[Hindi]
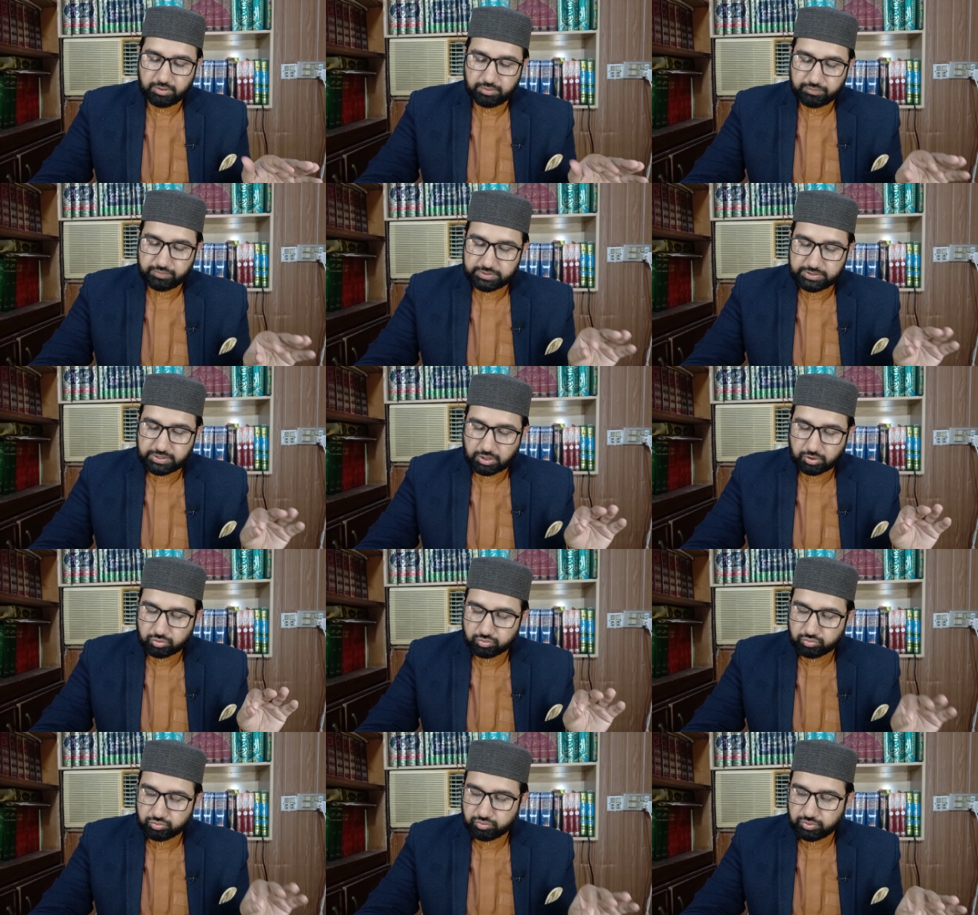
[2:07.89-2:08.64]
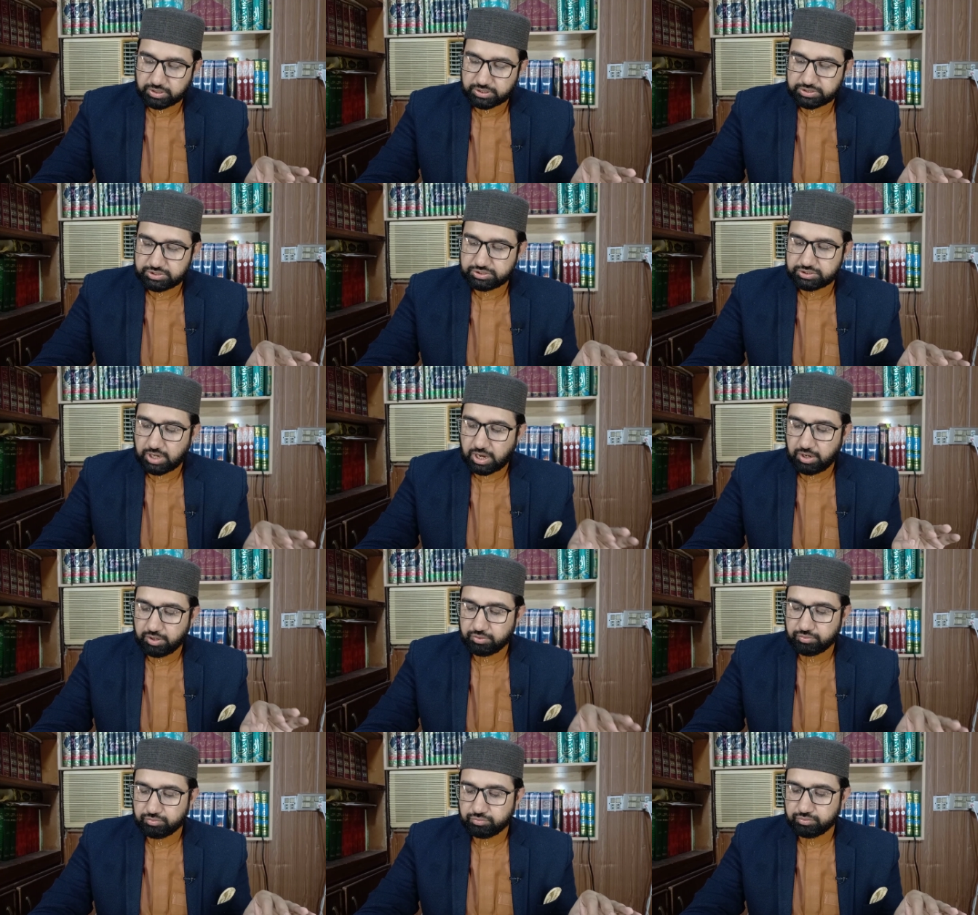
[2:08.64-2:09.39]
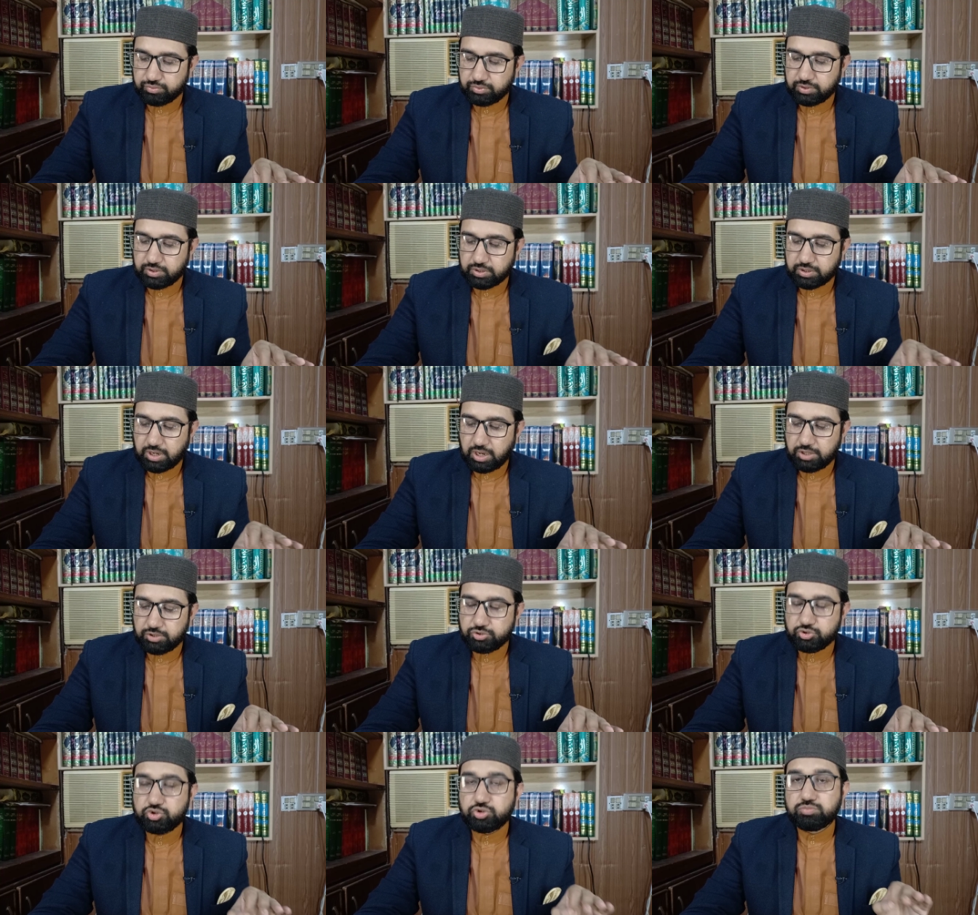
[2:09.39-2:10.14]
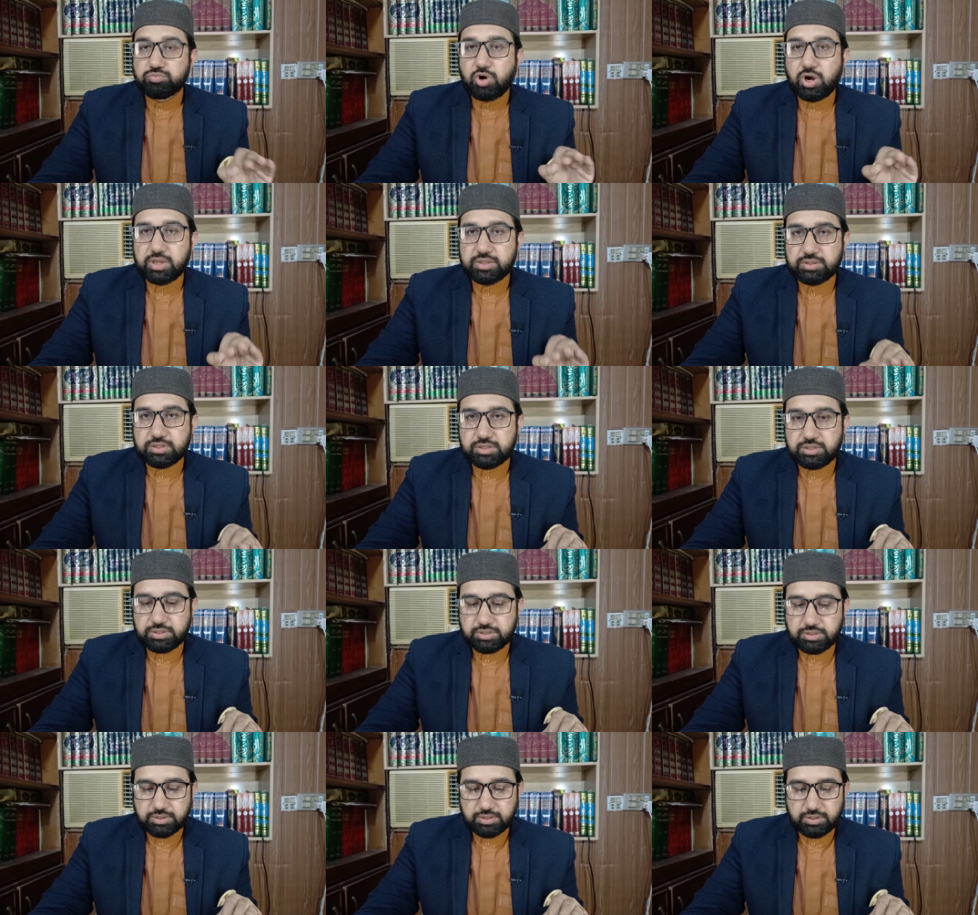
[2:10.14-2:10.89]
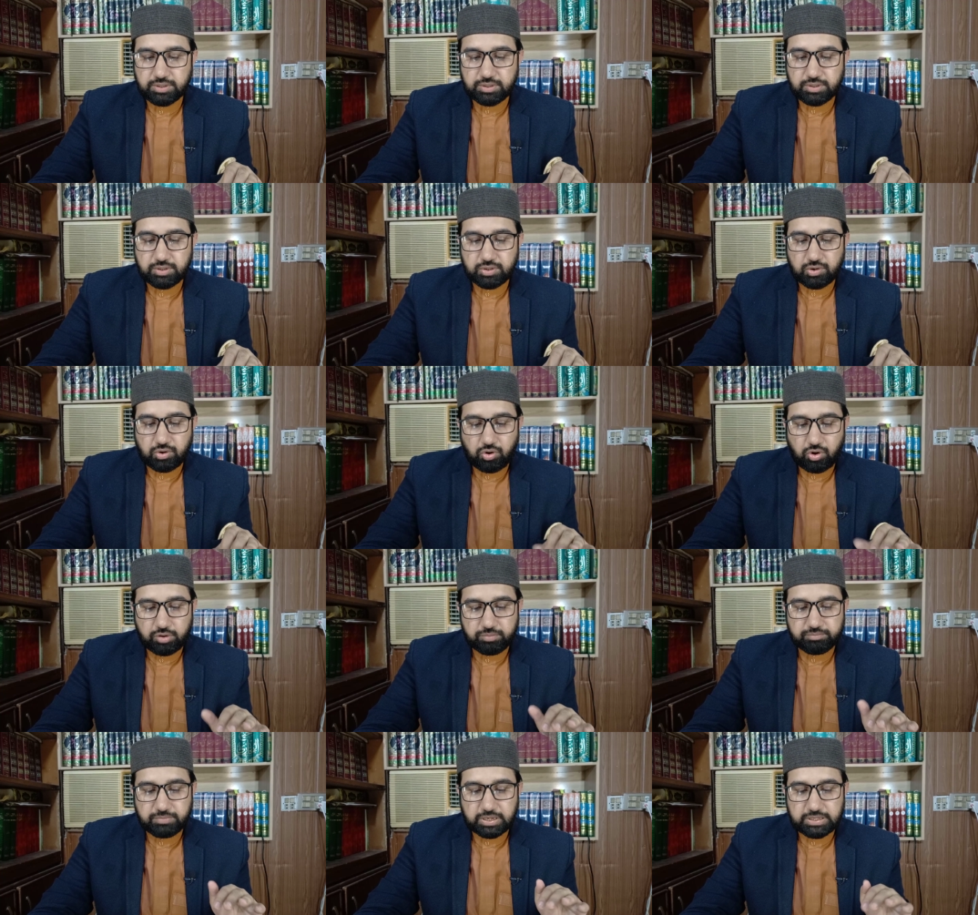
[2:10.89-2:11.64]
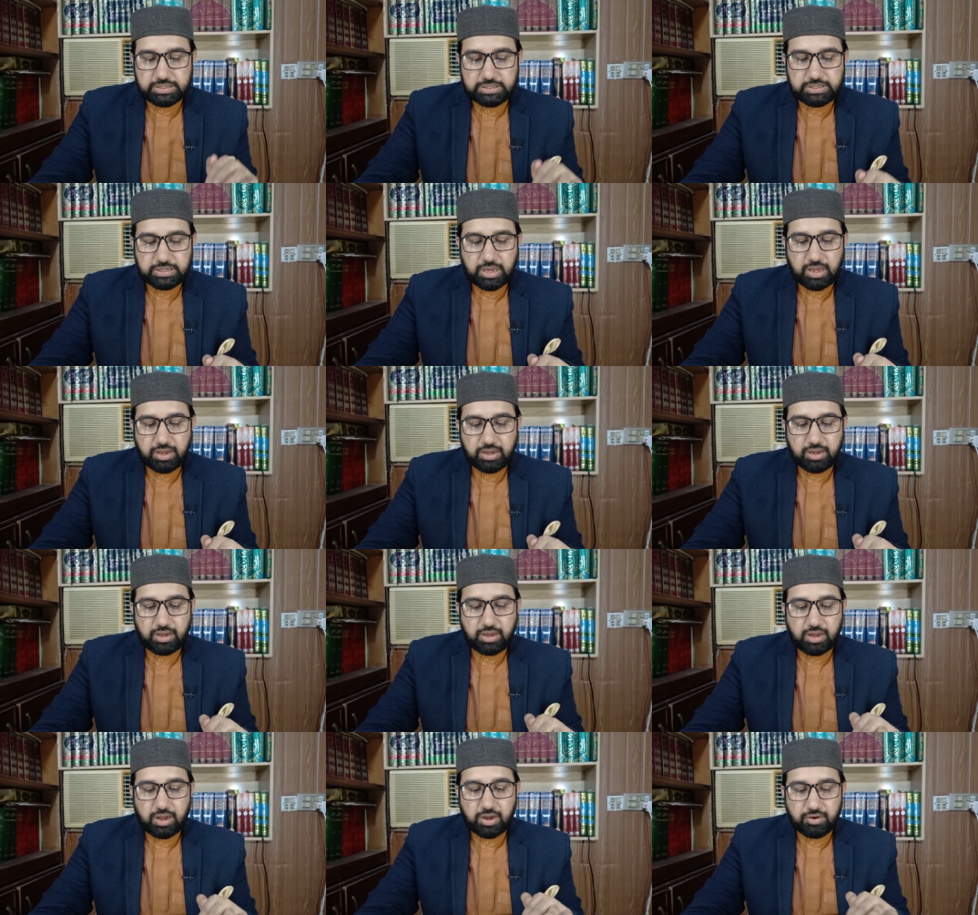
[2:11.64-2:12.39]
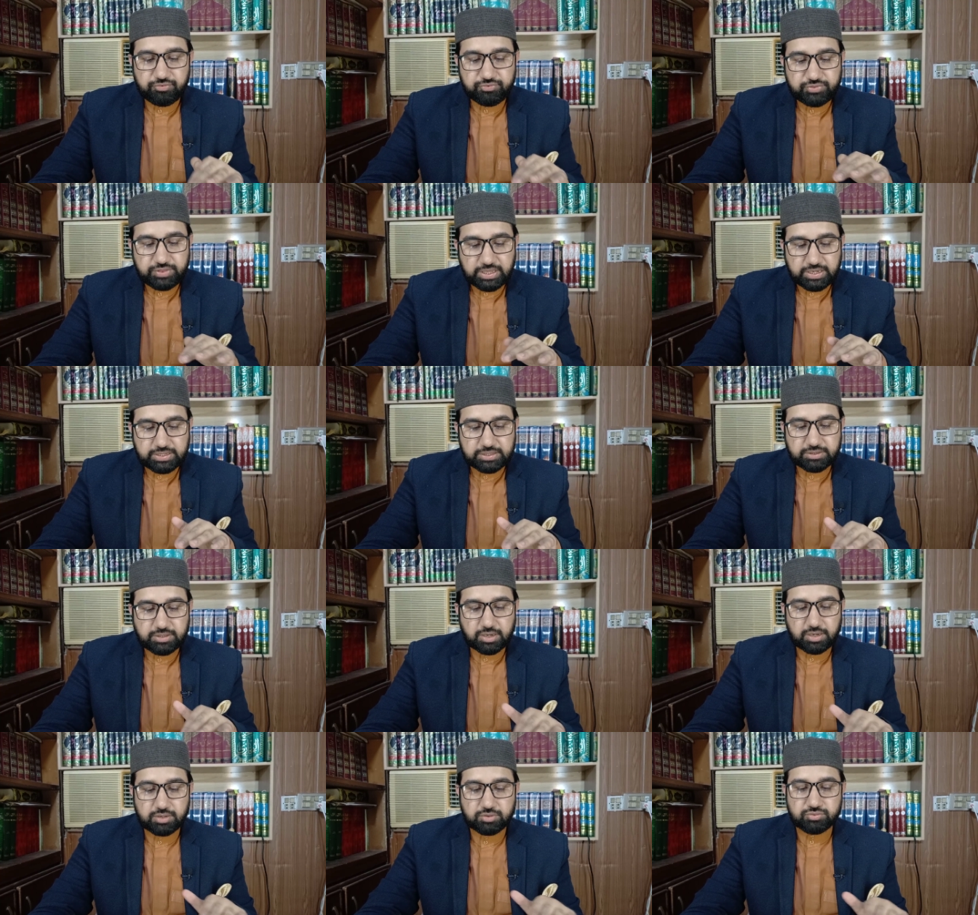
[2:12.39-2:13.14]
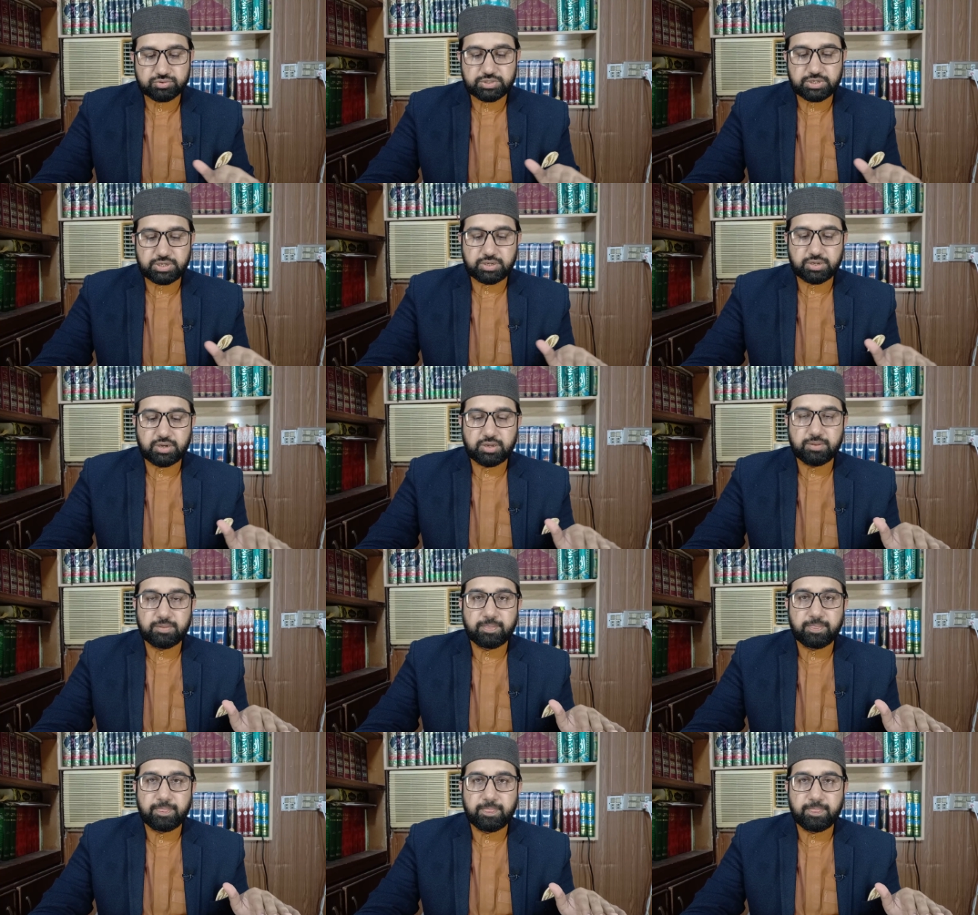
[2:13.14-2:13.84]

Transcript: व यकून शाहरु कल आती और महीना हफ्ते की तरह गुजरेगा